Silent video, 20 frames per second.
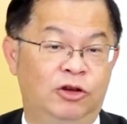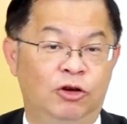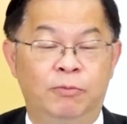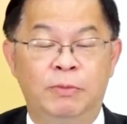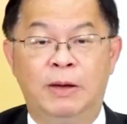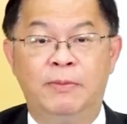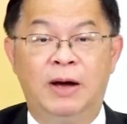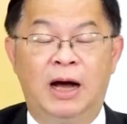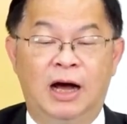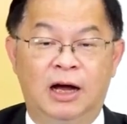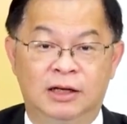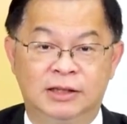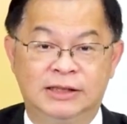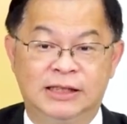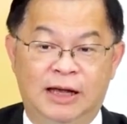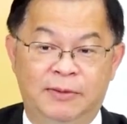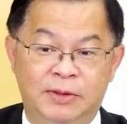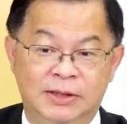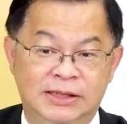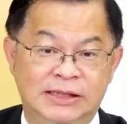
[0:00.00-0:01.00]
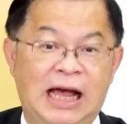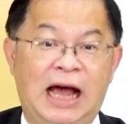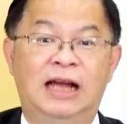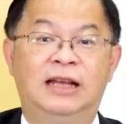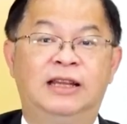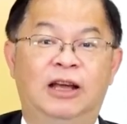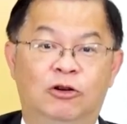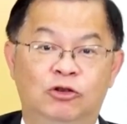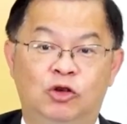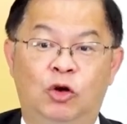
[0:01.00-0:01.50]
又没办法再拆
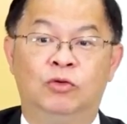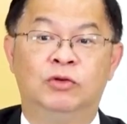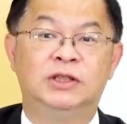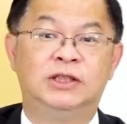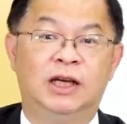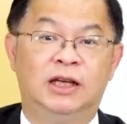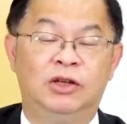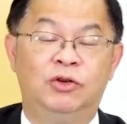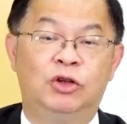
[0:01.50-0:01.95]
掉重建，